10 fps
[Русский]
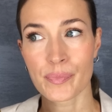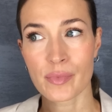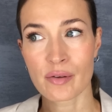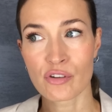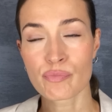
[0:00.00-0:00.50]

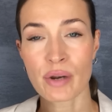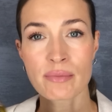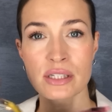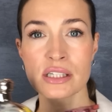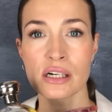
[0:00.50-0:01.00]
вот
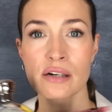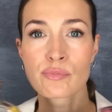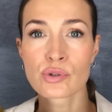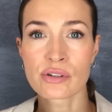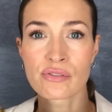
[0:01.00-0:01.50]
прям, знаете, как
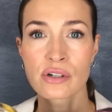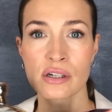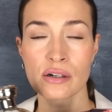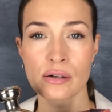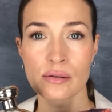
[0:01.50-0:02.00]
будто
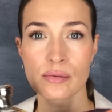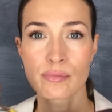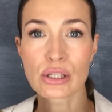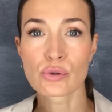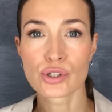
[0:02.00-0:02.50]
вы
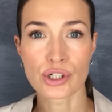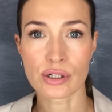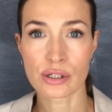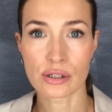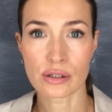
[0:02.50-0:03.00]

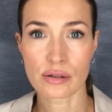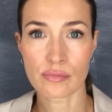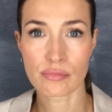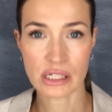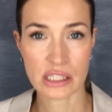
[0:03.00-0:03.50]
батончик э,
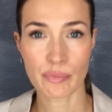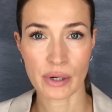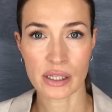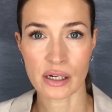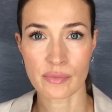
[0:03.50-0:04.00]

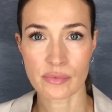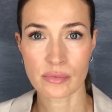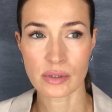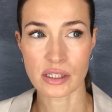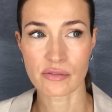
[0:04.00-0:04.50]
марципана,
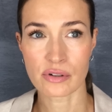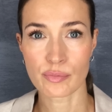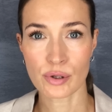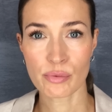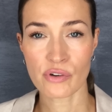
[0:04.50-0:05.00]
если вы
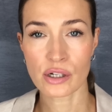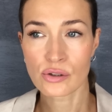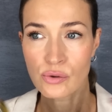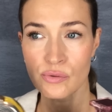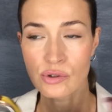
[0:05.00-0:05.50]
пробовали,
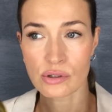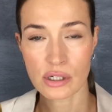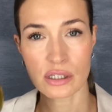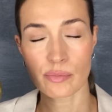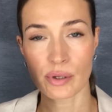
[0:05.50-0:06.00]
то вот
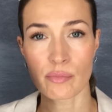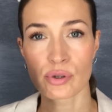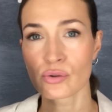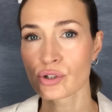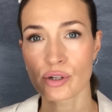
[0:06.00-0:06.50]
это прям
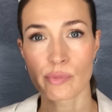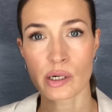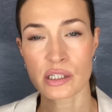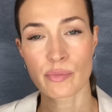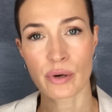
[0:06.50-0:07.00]
батончик
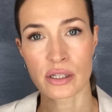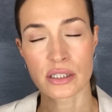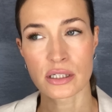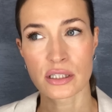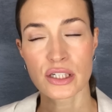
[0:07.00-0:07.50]
марципана
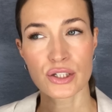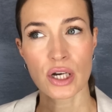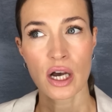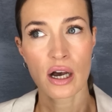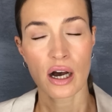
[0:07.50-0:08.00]
здесь. Здесь,
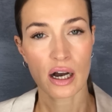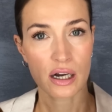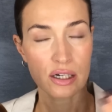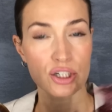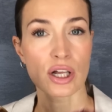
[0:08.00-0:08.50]
э,
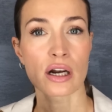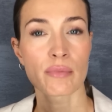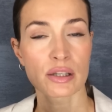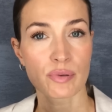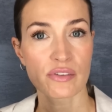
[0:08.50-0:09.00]
конечно,
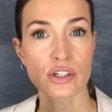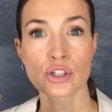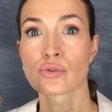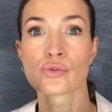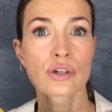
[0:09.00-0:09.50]
аромат про
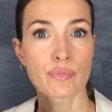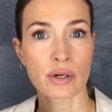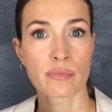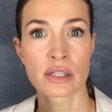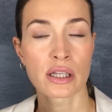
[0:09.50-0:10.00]
вишню, но и
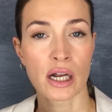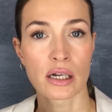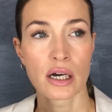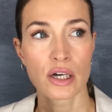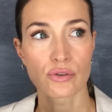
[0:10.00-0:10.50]
про миндаль.
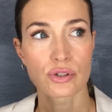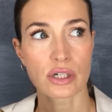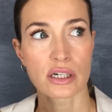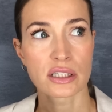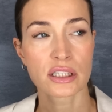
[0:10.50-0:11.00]
То есть
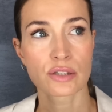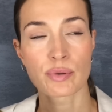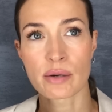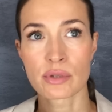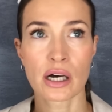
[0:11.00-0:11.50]
а, здесь
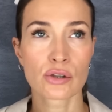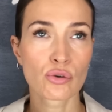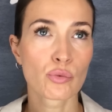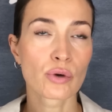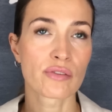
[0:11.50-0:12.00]
прям на
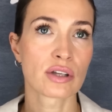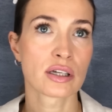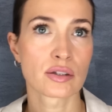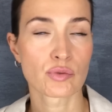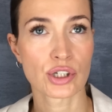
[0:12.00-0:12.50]
одном уровне
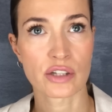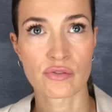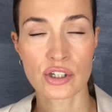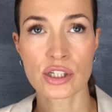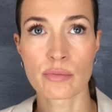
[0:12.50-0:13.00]
они звучат.
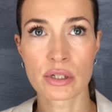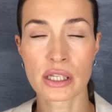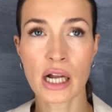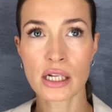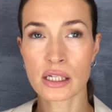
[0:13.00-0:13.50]
Вишня,
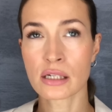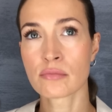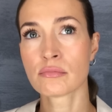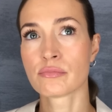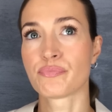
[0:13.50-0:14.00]
миндаль и